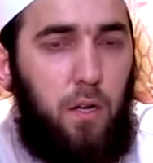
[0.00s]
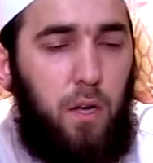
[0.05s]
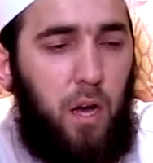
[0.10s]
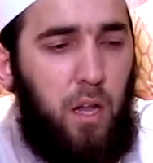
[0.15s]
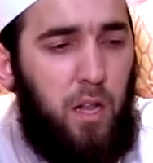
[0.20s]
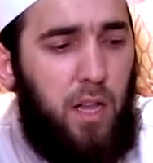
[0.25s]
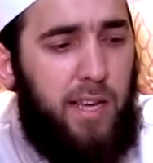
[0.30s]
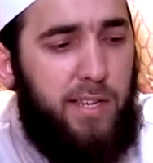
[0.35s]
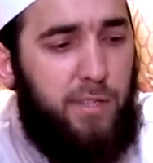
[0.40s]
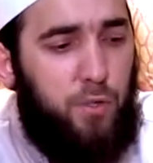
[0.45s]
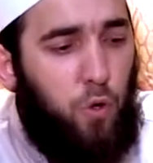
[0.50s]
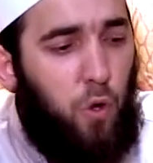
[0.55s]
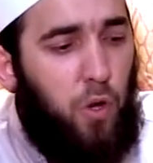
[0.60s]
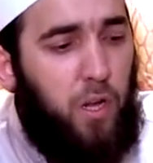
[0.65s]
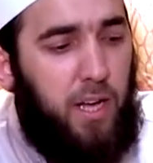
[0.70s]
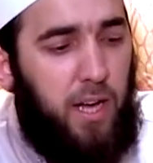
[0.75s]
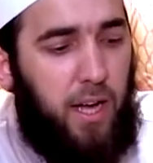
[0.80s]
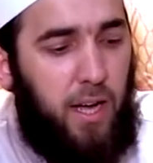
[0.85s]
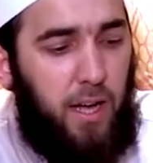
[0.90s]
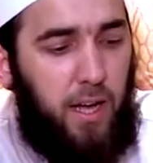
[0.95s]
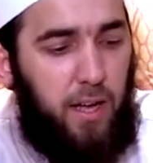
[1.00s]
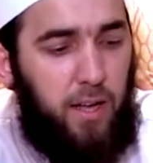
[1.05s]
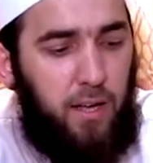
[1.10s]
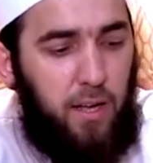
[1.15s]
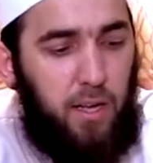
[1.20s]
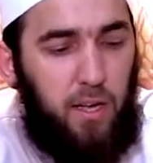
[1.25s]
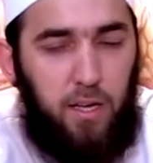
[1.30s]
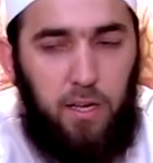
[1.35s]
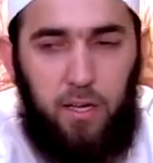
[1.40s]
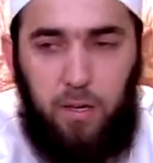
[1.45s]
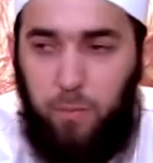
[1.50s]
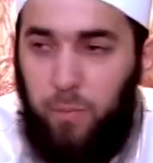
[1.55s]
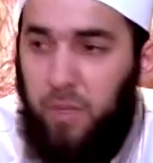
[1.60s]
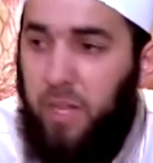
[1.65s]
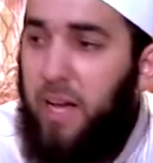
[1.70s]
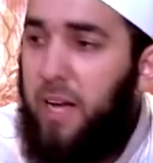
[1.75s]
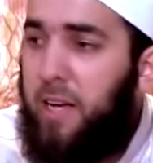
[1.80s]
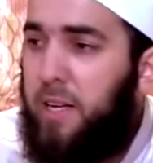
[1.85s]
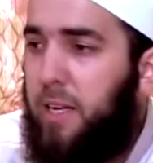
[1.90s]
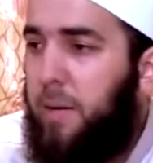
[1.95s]
Аллах столько
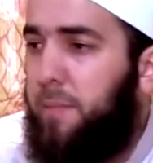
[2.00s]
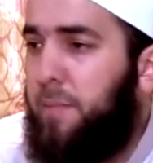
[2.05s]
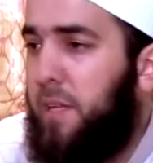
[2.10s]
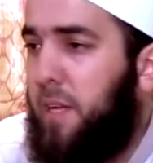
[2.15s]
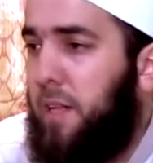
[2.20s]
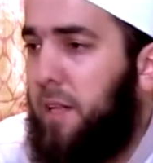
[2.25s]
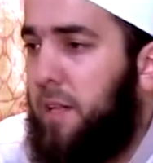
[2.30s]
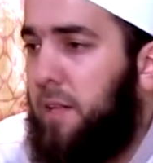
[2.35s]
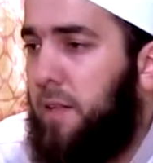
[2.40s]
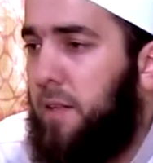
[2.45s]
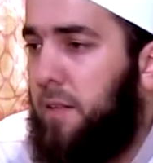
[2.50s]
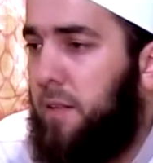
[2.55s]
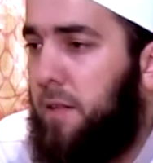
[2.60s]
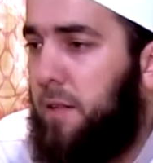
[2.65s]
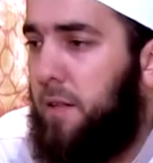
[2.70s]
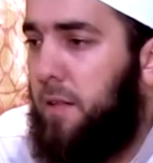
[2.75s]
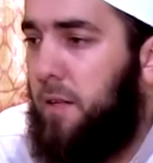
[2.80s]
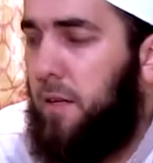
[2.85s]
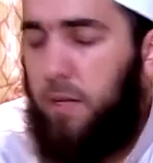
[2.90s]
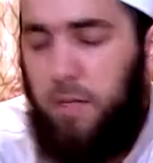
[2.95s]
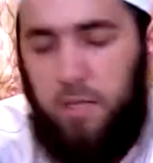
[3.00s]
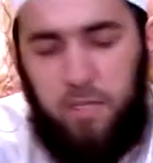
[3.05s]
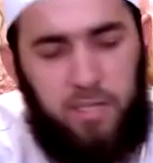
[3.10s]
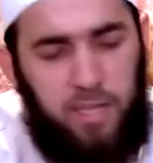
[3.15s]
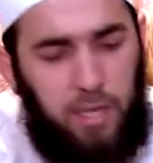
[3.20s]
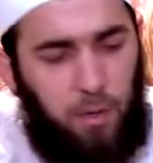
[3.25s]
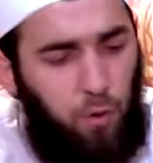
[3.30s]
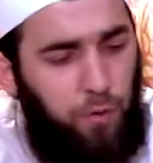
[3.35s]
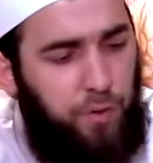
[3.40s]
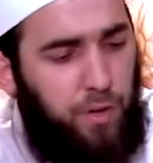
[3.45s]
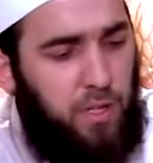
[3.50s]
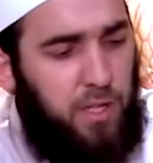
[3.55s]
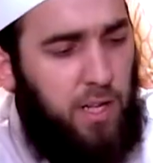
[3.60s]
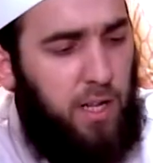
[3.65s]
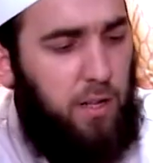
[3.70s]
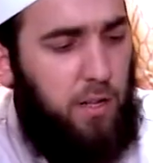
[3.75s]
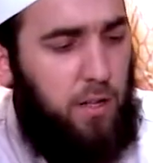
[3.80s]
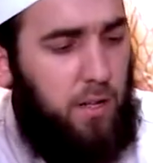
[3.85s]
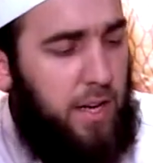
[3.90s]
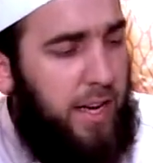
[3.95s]
благ нам дал, здоровье
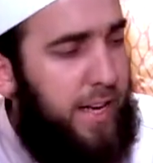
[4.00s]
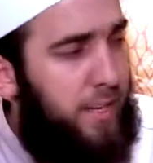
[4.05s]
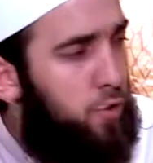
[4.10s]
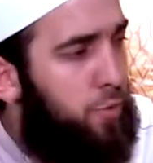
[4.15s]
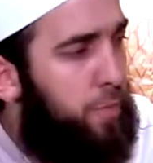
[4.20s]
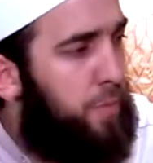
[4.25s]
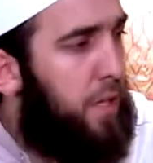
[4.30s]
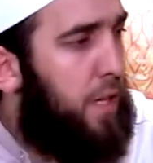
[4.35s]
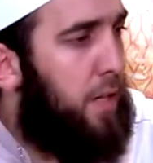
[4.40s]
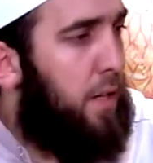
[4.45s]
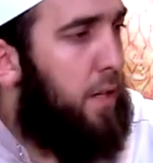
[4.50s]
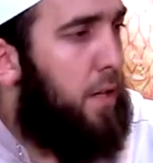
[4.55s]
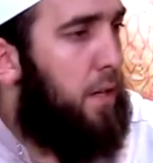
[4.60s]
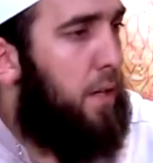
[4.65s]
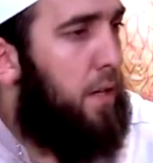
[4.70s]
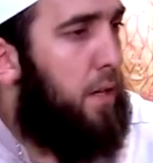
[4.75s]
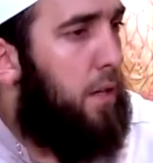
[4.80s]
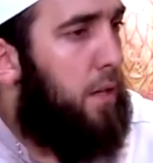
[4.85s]
дал, разум дал,